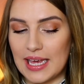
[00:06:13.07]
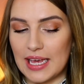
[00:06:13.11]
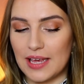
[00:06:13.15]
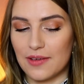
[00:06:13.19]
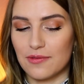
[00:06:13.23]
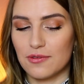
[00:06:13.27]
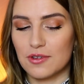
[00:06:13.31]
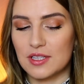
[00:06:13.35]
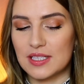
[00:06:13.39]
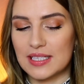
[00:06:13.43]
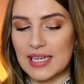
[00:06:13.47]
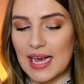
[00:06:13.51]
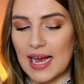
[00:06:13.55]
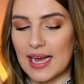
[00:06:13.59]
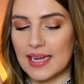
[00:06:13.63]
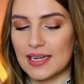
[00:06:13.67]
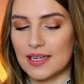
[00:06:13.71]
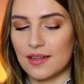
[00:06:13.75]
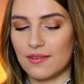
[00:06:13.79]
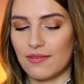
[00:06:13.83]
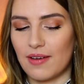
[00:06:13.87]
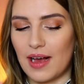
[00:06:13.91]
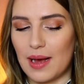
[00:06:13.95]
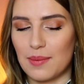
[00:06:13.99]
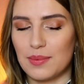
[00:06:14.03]
Ich würde sagen,
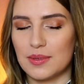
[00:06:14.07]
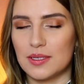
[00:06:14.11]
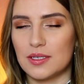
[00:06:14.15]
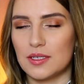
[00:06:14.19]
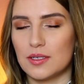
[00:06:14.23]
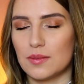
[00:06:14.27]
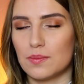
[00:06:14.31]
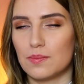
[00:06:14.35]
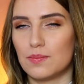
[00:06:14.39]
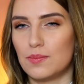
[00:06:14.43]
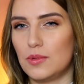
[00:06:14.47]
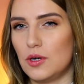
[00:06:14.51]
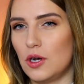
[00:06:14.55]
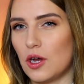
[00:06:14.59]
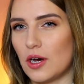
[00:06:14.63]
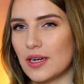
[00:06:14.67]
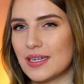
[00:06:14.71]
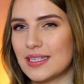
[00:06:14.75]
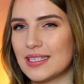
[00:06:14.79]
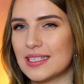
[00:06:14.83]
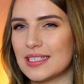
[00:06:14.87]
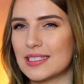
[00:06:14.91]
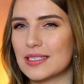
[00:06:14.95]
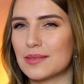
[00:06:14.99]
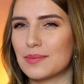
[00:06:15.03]
die Farbe
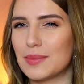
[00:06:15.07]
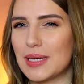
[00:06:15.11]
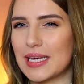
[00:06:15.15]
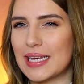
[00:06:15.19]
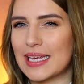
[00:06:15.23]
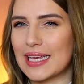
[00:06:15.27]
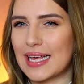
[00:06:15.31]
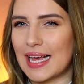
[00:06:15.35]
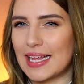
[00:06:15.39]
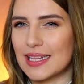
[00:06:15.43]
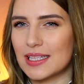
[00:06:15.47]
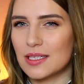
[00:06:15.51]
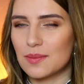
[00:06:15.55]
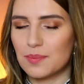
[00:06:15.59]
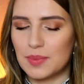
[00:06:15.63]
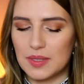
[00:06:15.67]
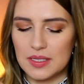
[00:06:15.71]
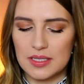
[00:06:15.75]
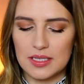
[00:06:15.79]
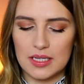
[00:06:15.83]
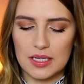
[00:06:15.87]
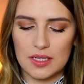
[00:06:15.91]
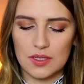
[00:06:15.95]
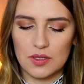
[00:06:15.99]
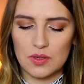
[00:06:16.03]
Blond ist mir ein ganz
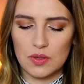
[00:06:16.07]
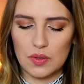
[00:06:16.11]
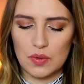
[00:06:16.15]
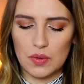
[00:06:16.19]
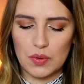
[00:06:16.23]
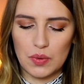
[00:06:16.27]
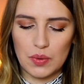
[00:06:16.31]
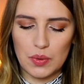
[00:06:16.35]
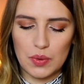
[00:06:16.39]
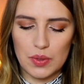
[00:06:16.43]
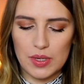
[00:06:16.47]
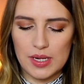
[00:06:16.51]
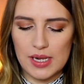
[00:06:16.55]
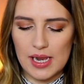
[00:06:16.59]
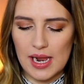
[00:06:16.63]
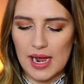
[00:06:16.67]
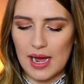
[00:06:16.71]
bisschen zu kühl,